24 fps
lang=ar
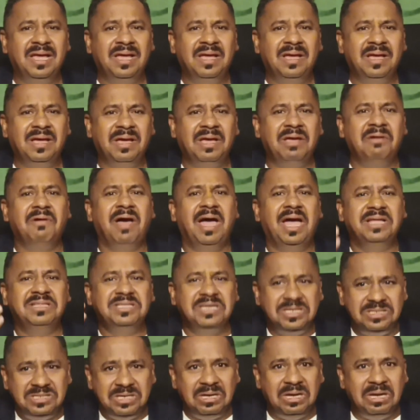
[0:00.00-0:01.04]
اي واحد
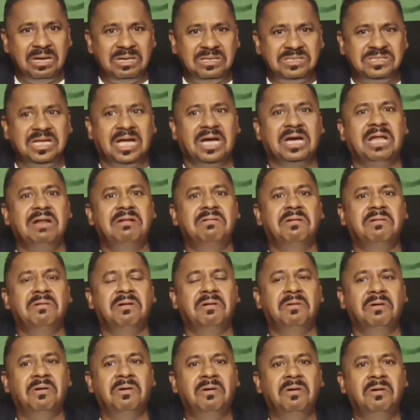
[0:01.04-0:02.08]
يجي يشتغل
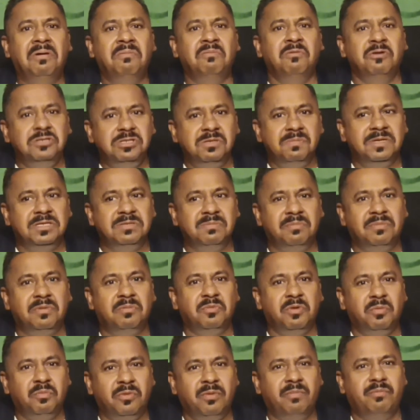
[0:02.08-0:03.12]
مو
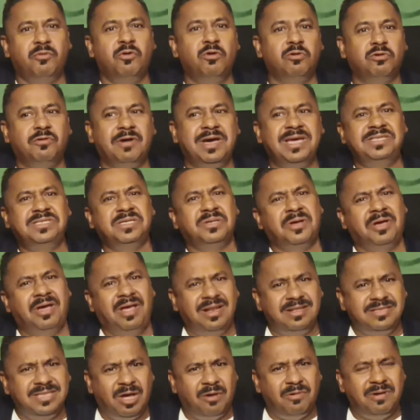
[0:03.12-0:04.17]
مو كويس راح
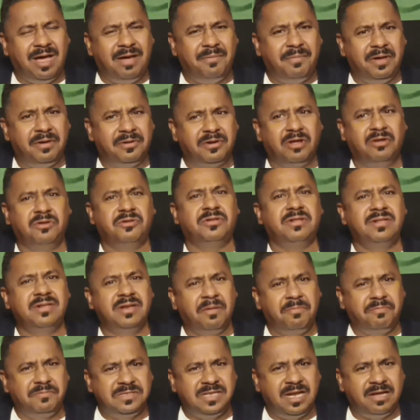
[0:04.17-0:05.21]
لدولة راح
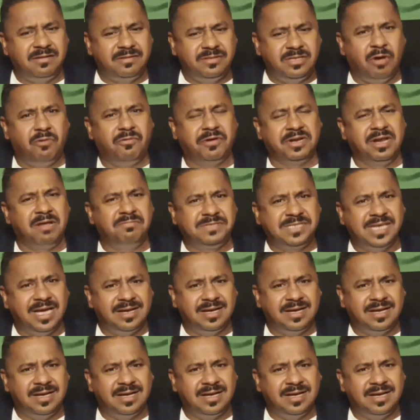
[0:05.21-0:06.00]
دور نفسك